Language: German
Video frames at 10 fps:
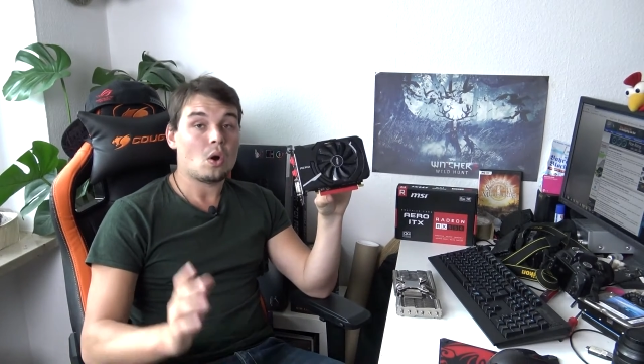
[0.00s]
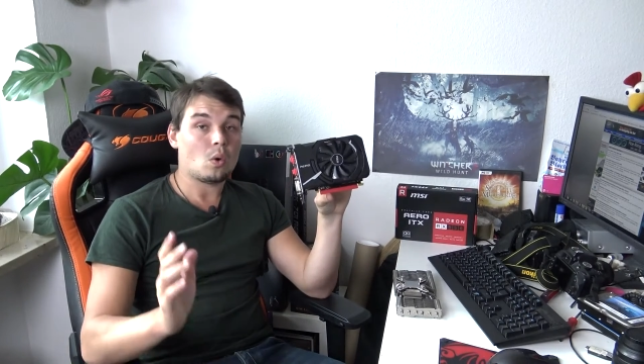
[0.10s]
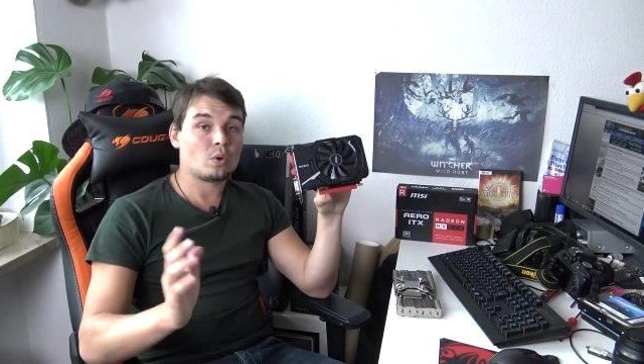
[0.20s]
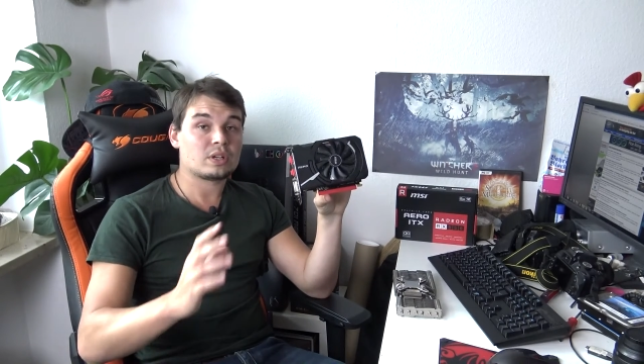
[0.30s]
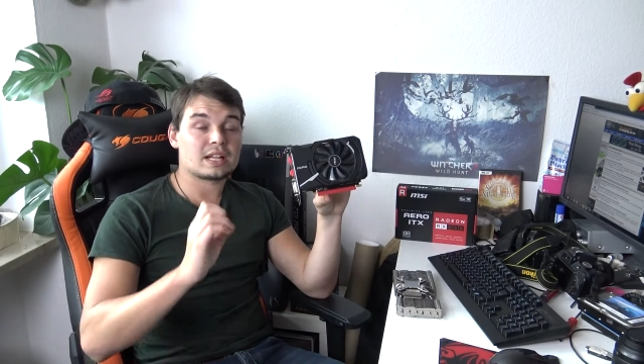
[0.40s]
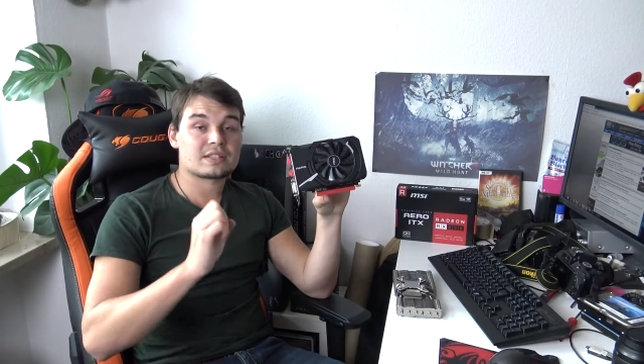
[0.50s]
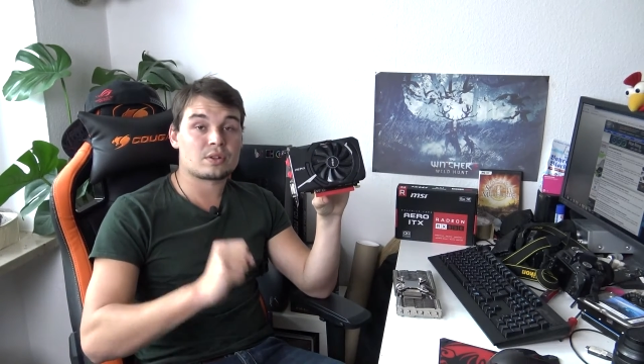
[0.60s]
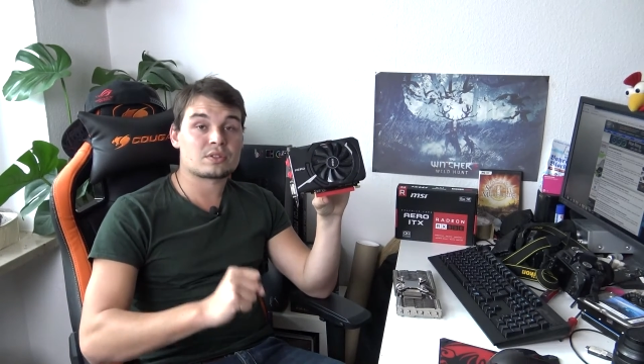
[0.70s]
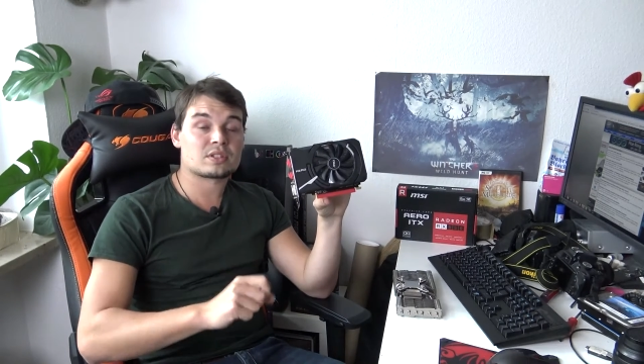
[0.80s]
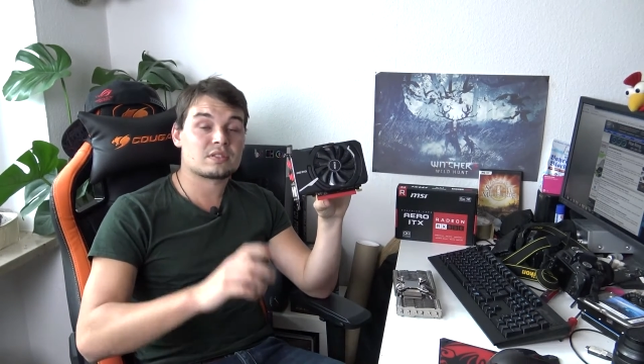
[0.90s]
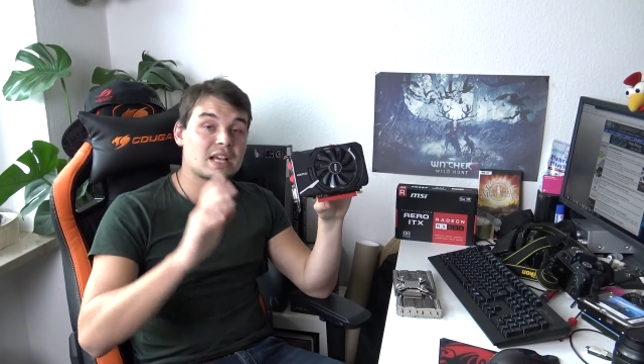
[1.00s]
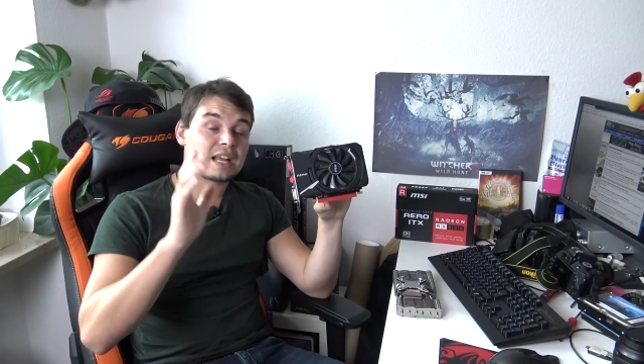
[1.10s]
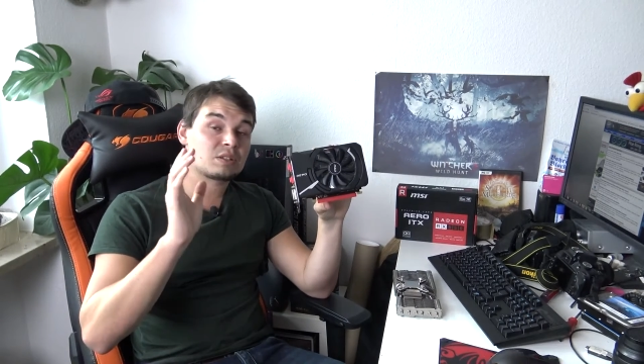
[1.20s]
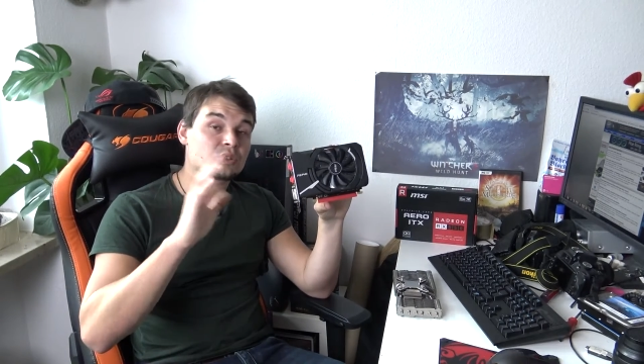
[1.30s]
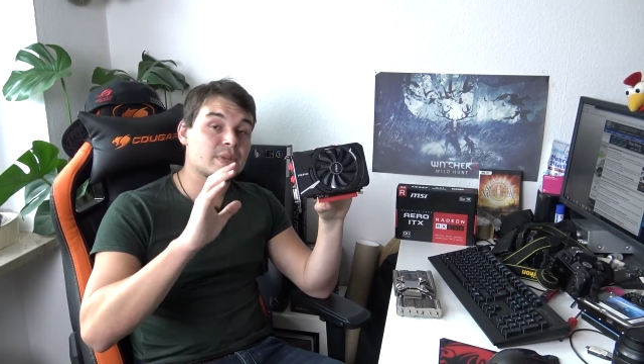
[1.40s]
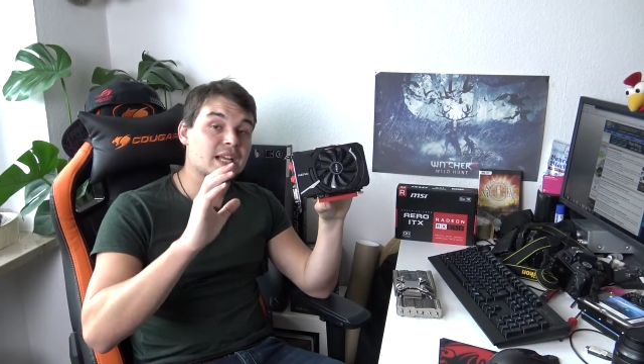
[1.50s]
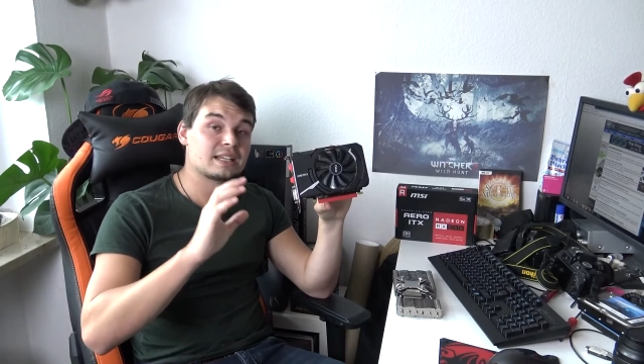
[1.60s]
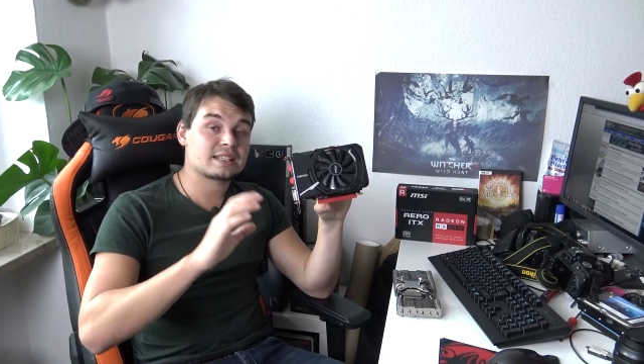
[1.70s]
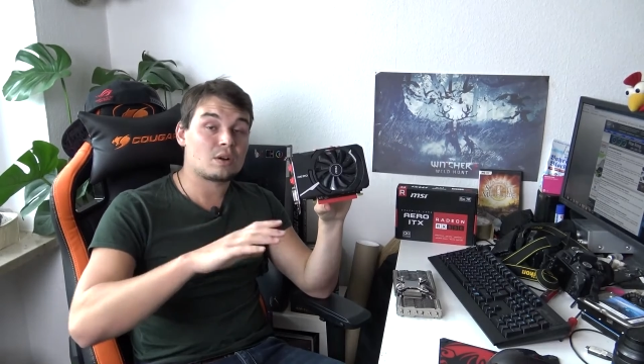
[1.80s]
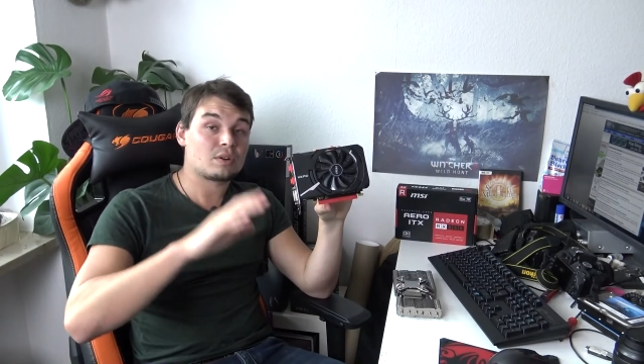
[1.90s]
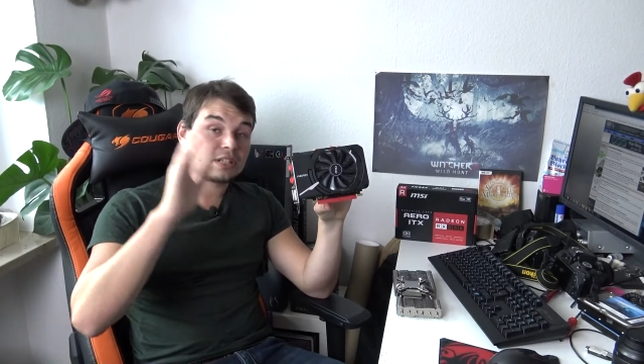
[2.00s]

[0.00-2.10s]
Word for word: Und ansonsten anzumerken ist auch,